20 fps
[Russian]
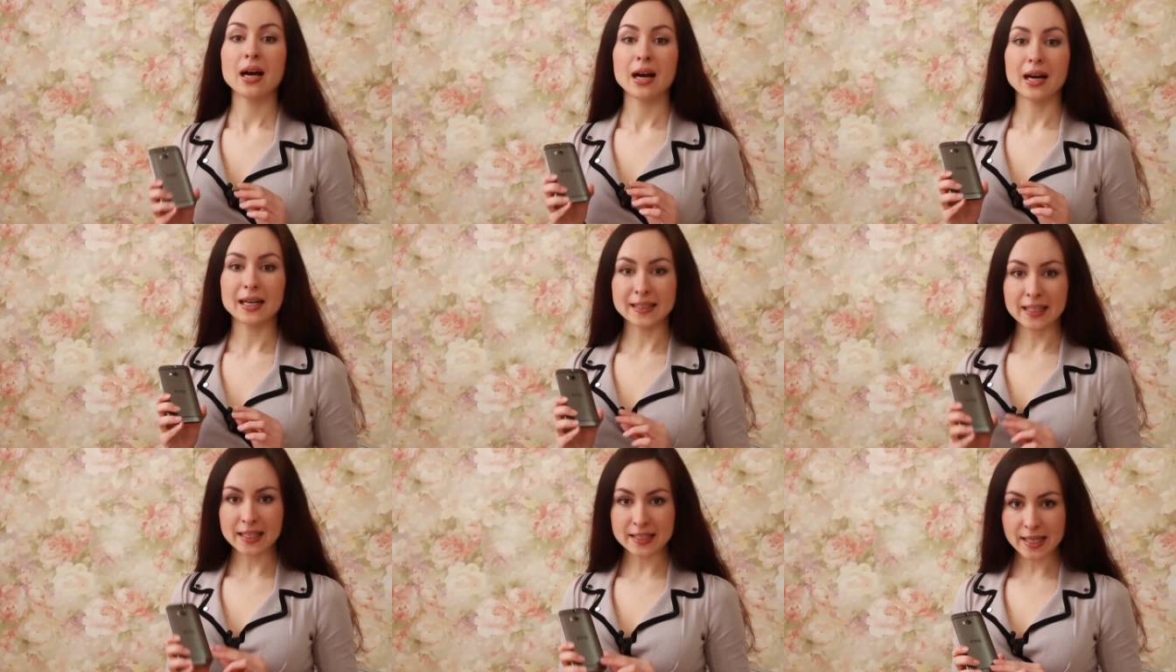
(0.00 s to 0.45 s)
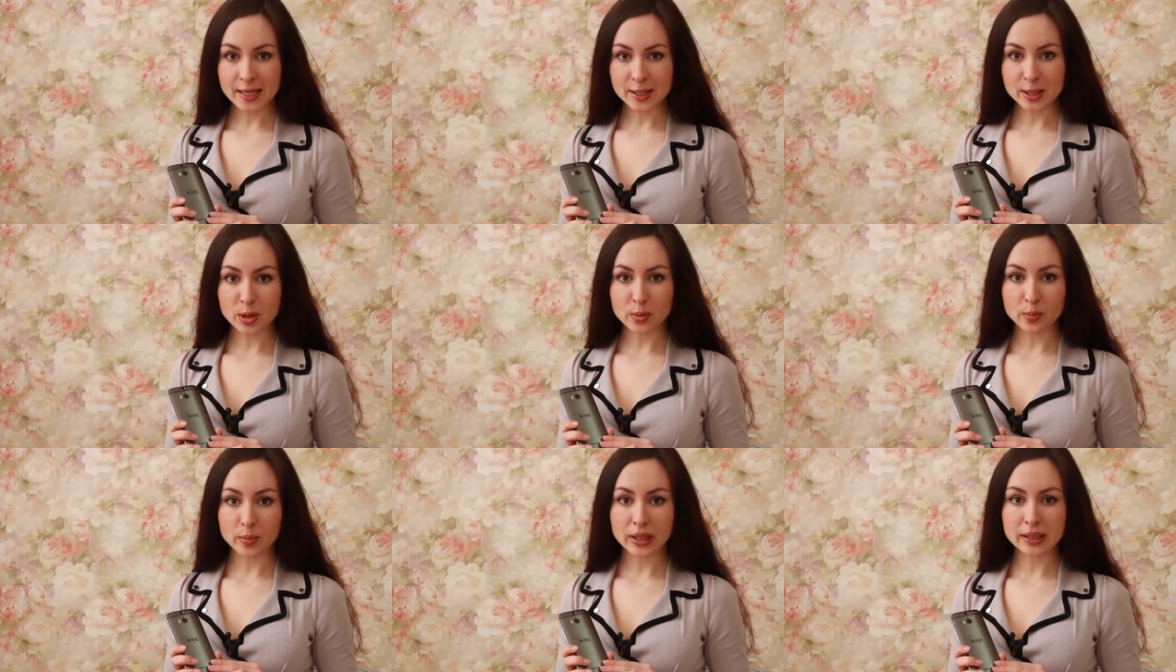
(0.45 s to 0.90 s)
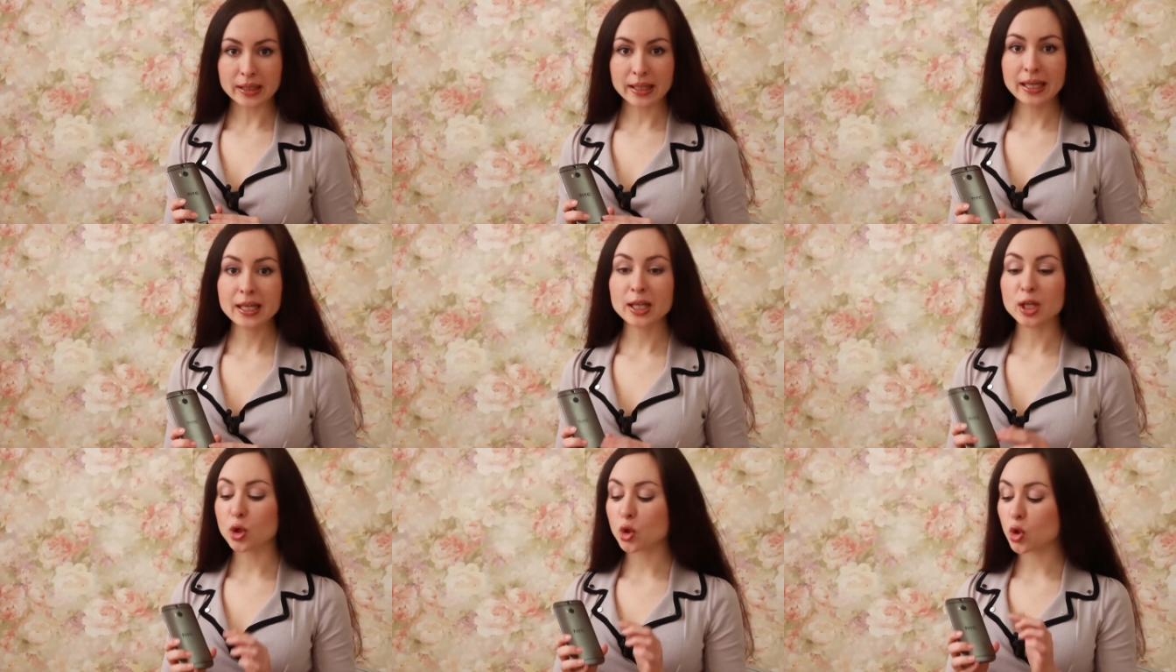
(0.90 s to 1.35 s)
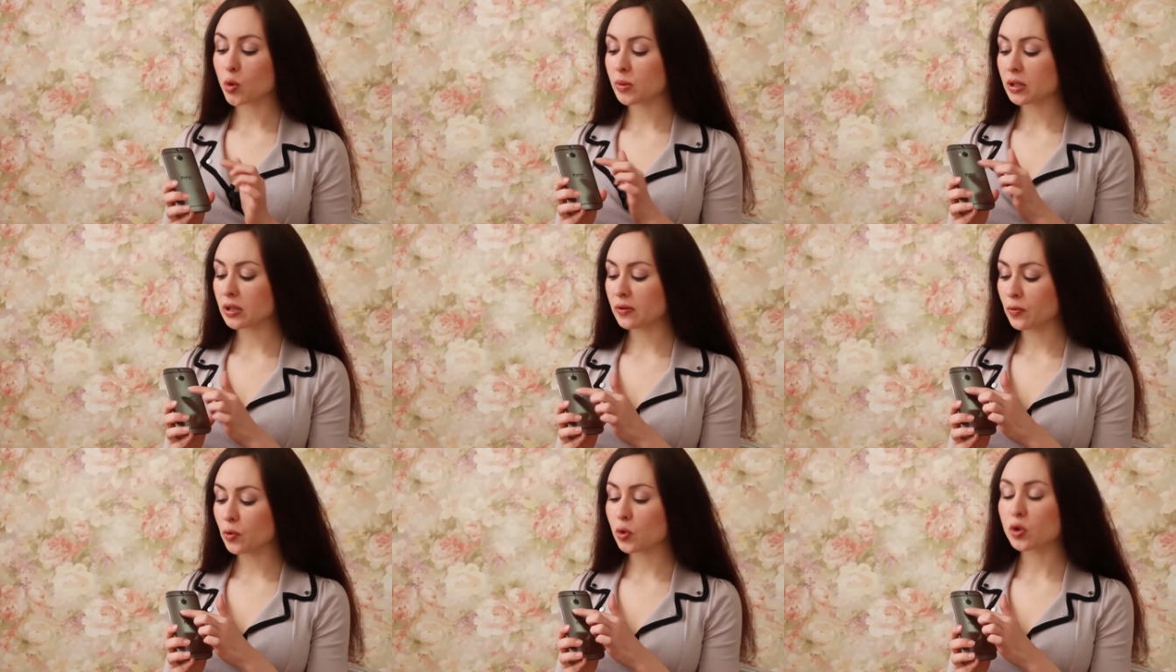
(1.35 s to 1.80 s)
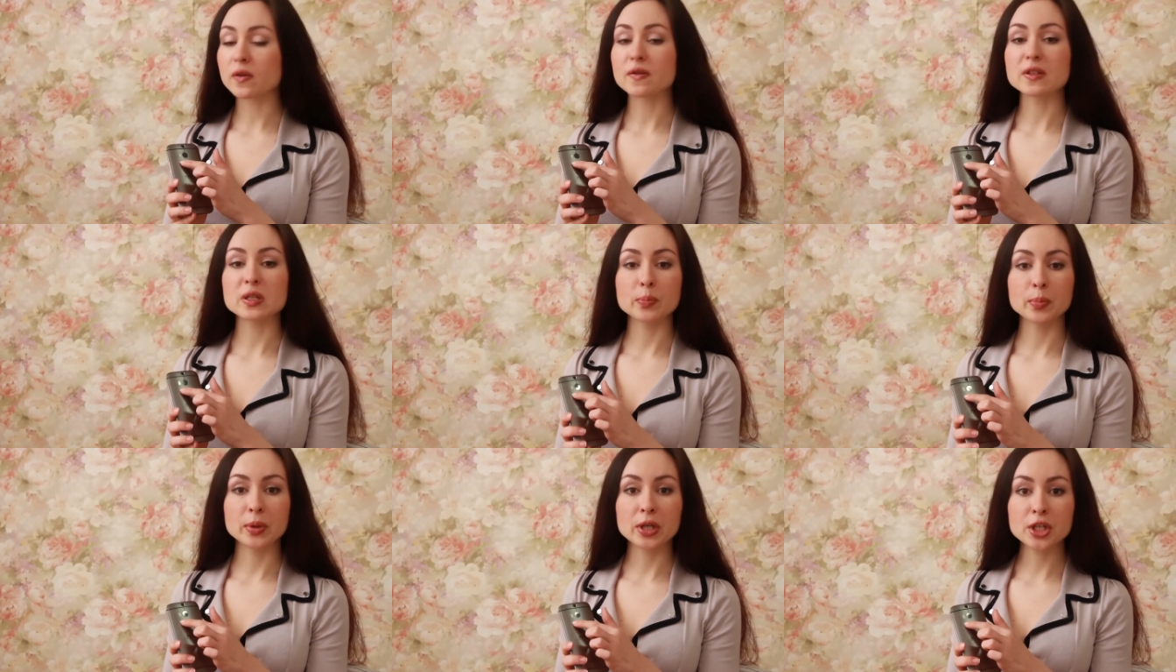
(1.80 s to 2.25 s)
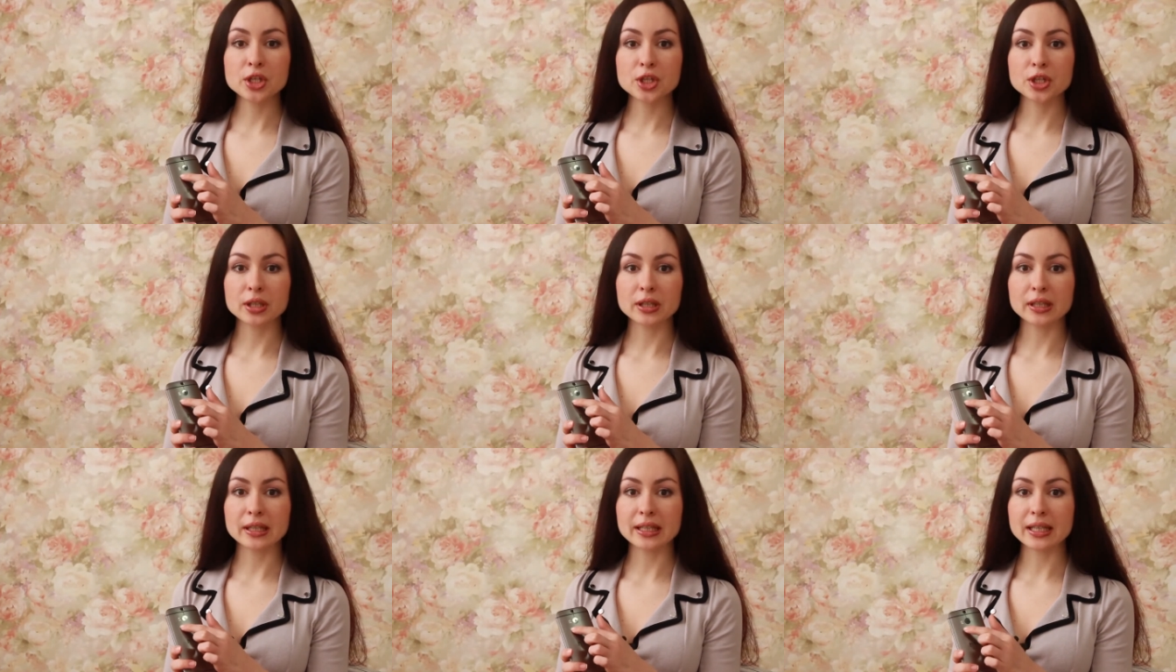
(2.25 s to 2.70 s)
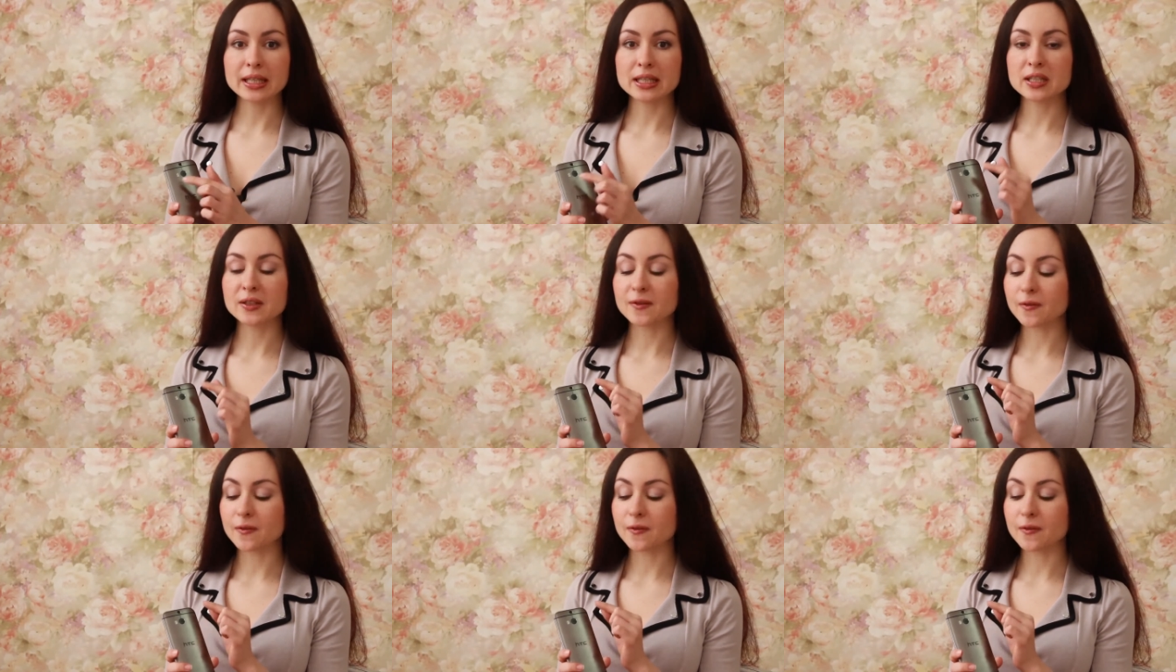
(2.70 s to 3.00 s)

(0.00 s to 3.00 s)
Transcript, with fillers: А на задней панели, кроме двух вспышек, есть